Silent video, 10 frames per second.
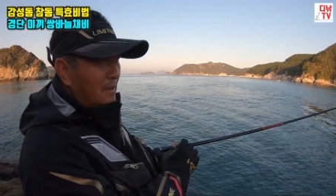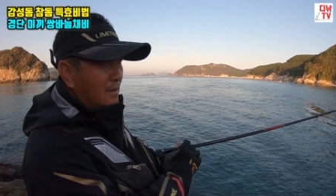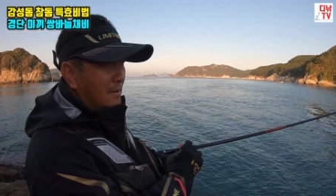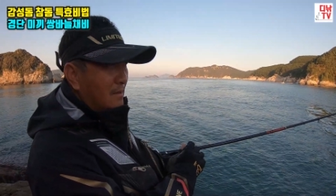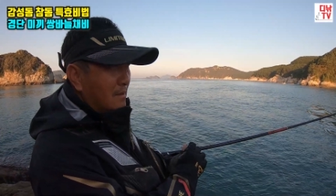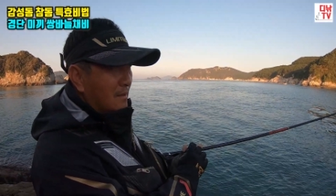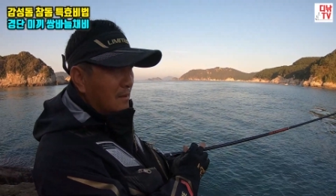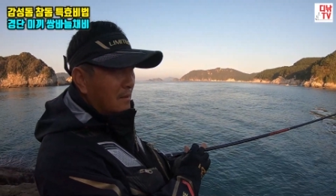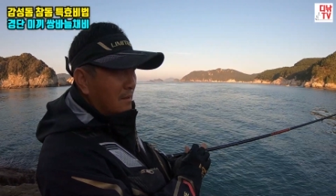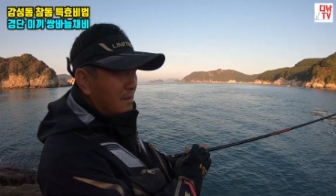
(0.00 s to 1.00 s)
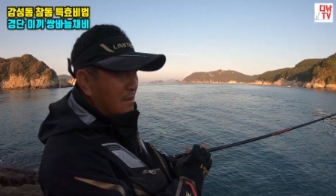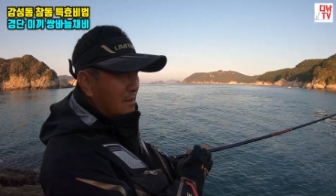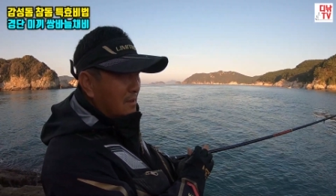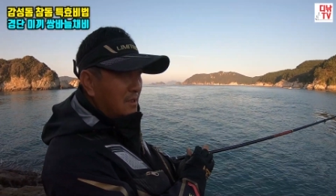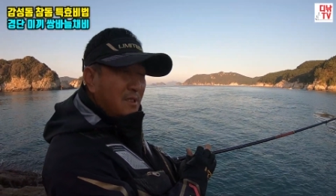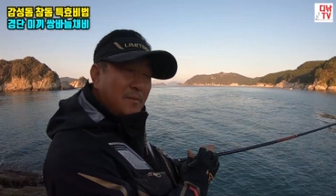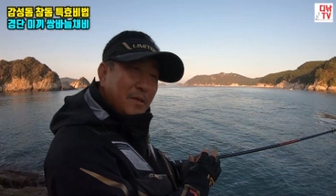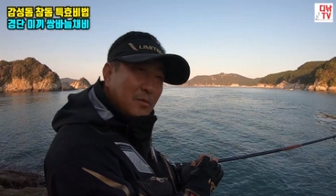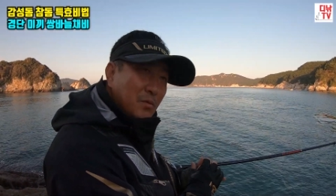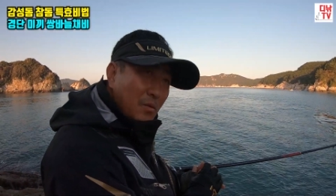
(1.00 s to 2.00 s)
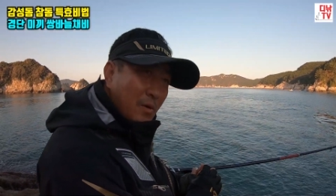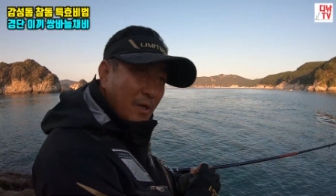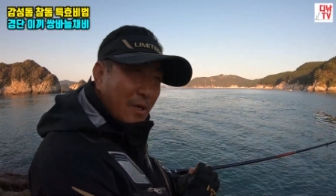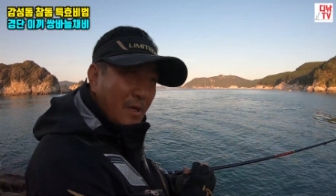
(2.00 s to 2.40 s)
한 20회 정도. 아